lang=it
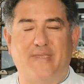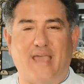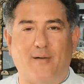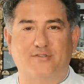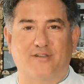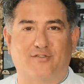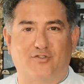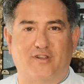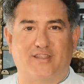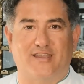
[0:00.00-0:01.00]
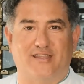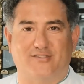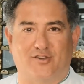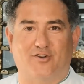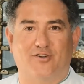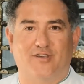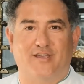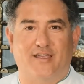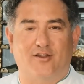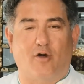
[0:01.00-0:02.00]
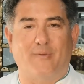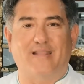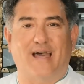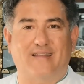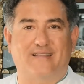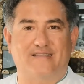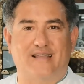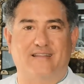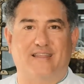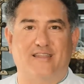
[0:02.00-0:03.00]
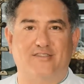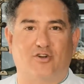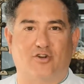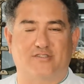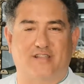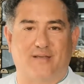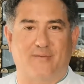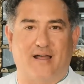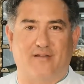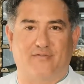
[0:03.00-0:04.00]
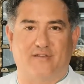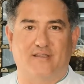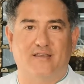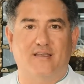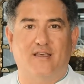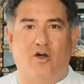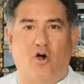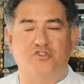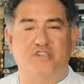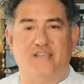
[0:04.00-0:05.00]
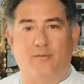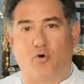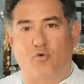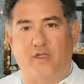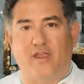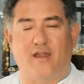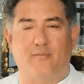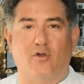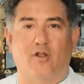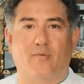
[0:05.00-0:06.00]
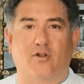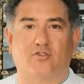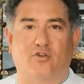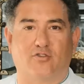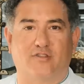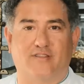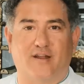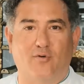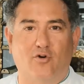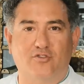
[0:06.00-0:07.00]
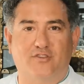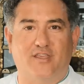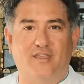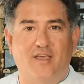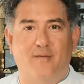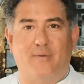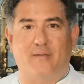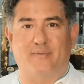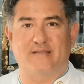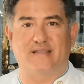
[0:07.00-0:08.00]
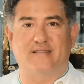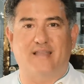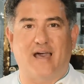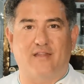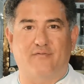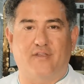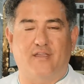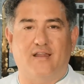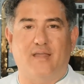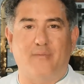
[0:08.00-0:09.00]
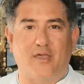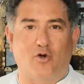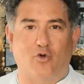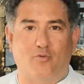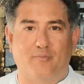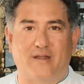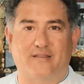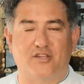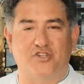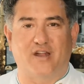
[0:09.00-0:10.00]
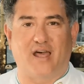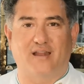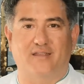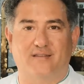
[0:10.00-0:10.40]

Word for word: Siamo Salvatore De Riso, nome d'arte Sal De Riso Costa d'Amalfi. Oggi siamo qui nel mio laboratorio di Tramonti per presentarvi le mie colombe artigianali.